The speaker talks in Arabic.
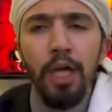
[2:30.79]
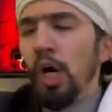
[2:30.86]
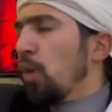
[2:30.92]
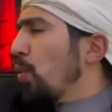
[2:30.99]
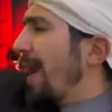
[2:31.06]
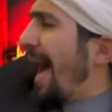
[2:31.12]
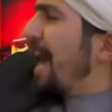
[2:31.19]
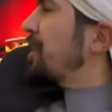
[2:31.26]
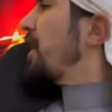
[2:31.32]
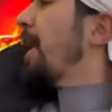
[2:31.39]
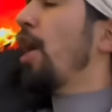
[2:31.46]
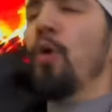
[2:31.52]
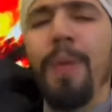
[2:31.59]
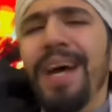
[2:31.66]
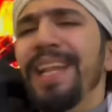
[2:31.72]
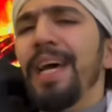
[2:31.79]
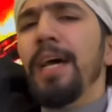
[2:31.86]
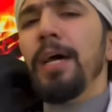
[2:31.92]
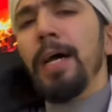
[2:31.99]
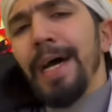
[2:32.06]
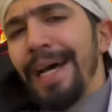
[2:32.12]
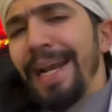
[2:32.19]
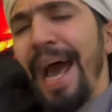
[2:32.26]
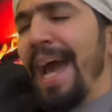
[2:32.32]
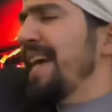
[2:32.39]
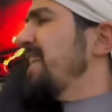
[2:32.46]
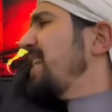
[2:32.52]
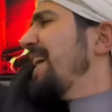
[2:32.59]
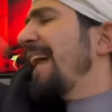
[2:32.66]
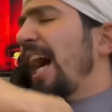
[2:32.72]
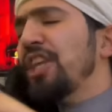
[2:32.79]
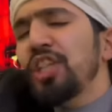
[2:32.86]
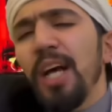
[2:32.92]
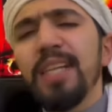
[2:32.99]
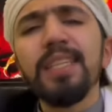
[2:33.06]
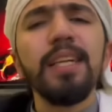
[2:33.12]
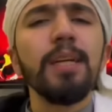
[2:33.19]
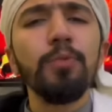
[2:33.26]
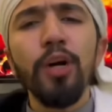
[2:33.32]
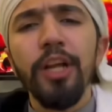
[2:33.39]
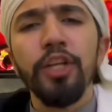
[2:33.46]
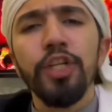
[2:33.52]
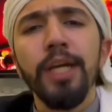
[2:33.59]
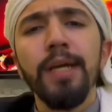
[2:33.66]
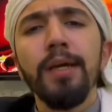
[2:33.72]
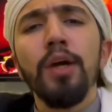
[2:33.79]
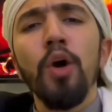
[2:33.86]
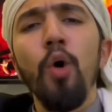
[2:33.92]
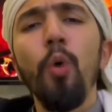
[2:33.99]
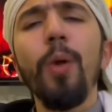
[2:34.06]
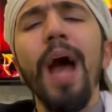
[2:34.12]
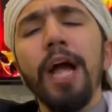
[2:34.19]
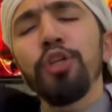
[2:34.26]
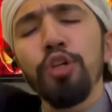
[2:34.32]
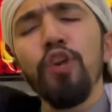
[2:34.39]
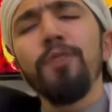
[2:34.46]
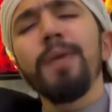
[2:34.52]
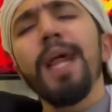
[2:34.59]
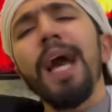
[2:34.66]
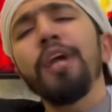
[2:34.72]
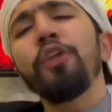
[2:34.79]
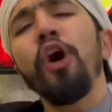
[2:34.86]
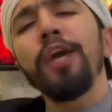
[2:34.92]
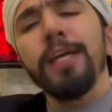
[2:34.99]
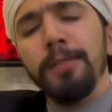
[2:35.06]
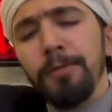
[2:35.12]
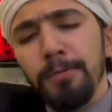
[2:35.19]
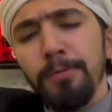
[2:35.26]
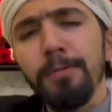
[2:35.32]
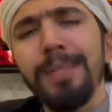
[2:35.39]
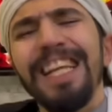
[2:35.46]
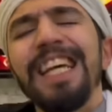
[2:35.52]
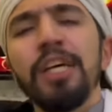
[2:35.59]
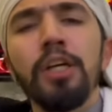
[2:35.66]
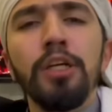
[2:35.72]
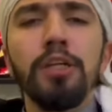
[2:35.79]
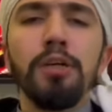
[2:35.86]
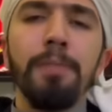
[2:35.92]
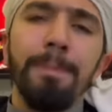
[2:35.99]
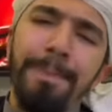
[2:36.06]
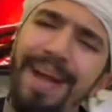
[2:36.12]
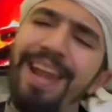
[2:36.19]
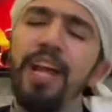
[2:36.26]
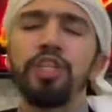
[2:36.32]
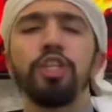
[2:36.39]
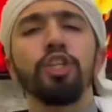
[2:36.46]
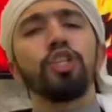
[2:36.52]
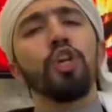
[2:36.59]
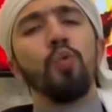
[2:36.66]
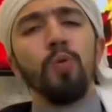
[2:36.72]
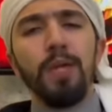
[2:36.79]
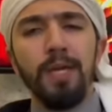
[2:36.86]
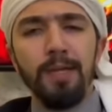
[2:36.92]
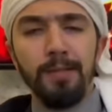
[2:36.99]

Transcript: والحشره عباده رح يسال 10 اسئله محرجه ورح نشوف مين رح يضاين بلشت الجوله